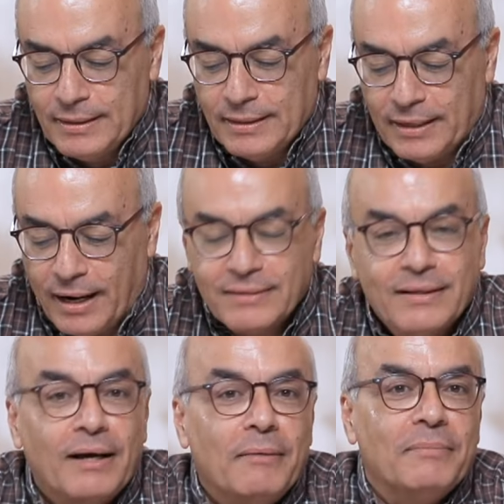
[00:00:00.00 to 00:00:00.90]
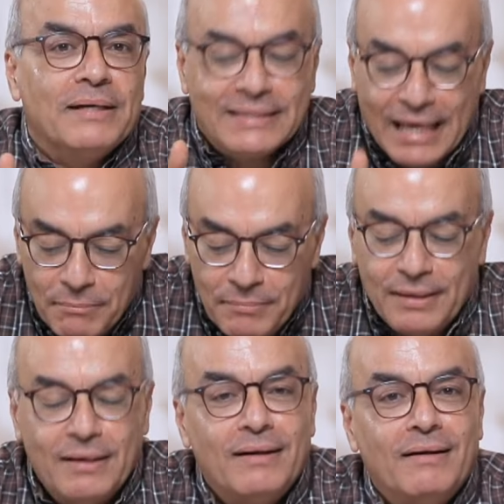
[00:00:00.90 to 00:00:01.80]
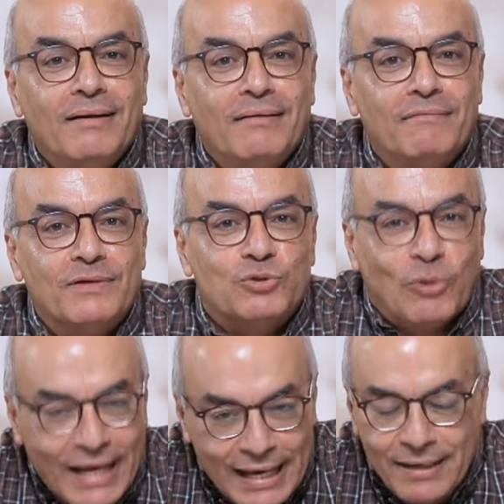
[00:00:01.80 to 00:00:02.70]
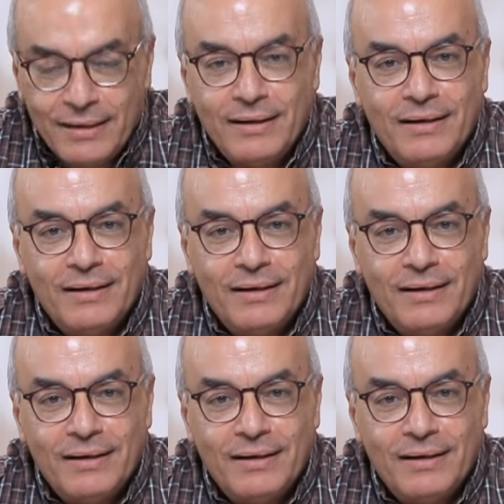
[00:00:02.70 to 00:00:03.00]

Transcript: النهاردة بنتأمل في السؤال